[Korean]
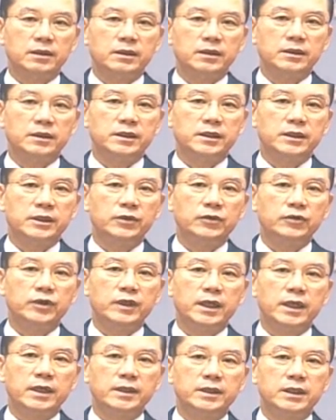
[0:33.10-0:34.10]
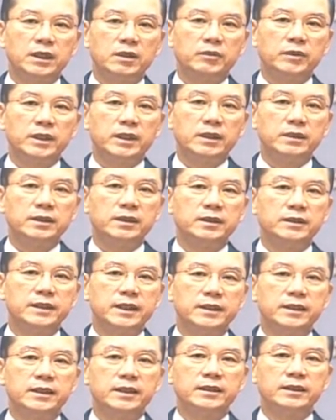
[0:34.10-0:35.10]
그것이 유리나 철보다 더
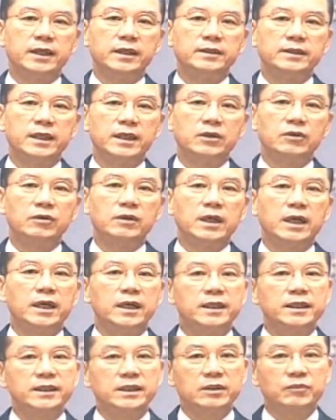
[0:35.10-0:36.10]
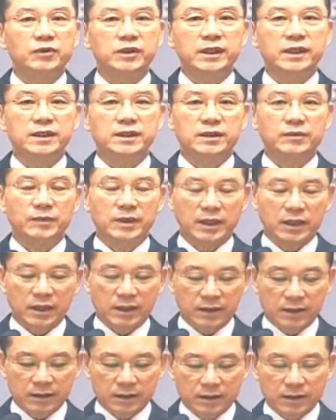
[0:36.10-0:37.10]
재질이 단단하고 강하기
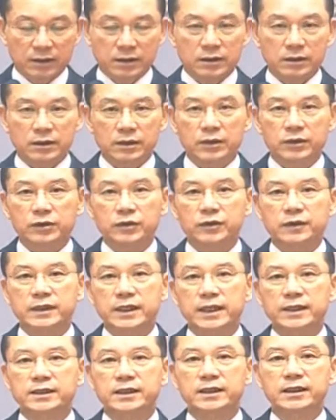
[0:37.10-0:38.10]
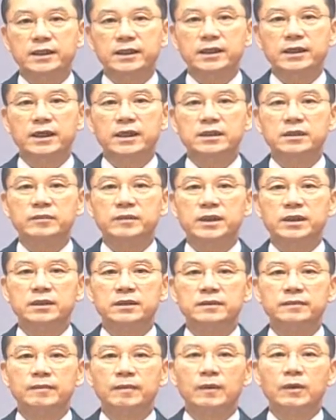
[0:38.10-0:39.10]
때문이겠습니까? 그것도 사실이긴
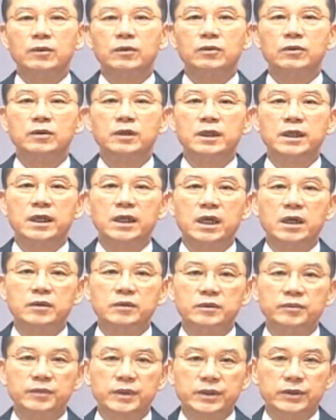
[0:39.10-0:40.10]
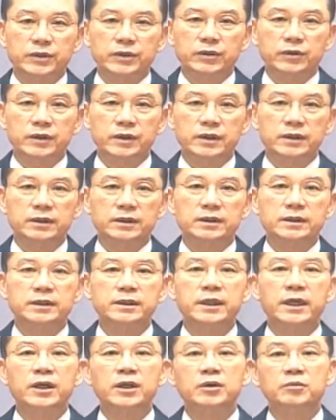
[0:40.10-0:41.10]
하지만 오늘날 합금 기술로는
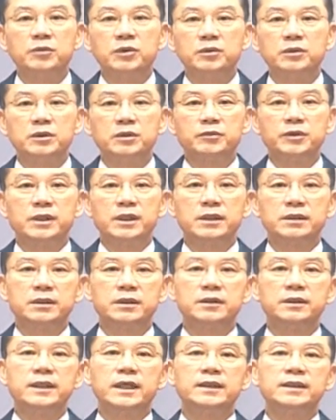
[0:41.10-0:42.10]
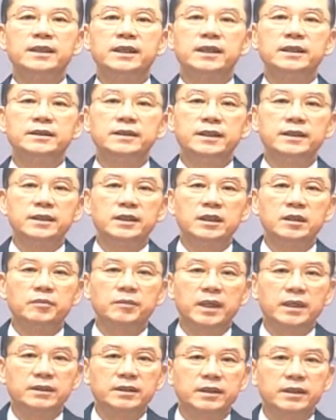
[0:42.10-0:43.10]
다이아몬드보다 더 단단한 재질을
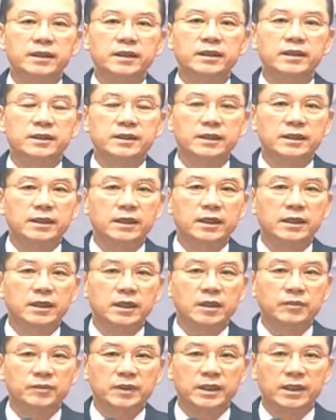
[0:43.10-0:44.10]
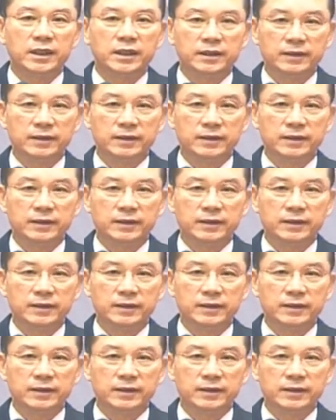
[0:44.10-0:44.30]
만들는 것이 가능합니다.